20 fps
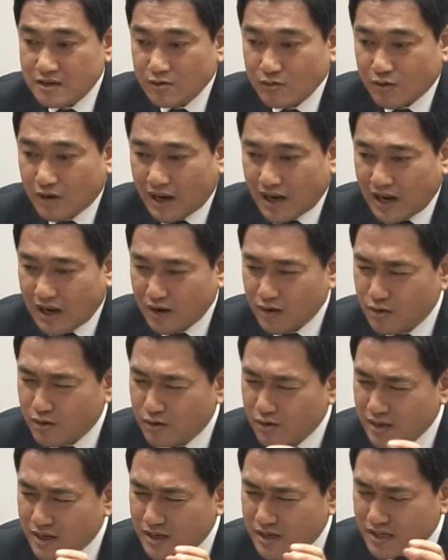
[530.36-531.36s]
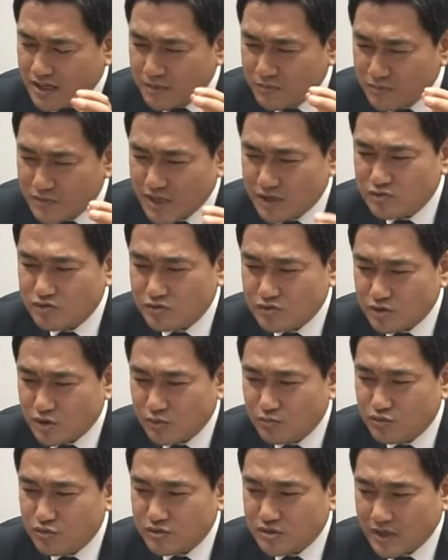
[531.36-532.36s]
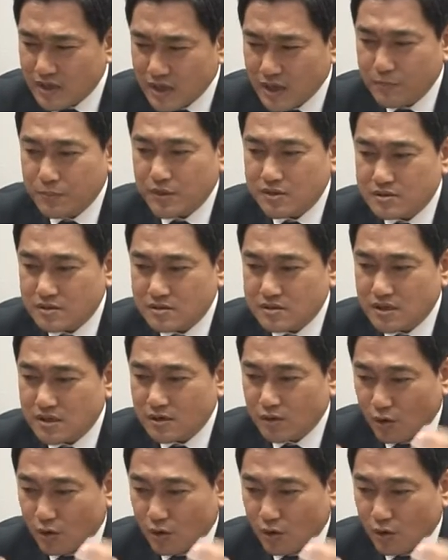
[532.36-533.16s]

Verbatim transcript: 과거에 김대중 정부 때 햇볕 정책을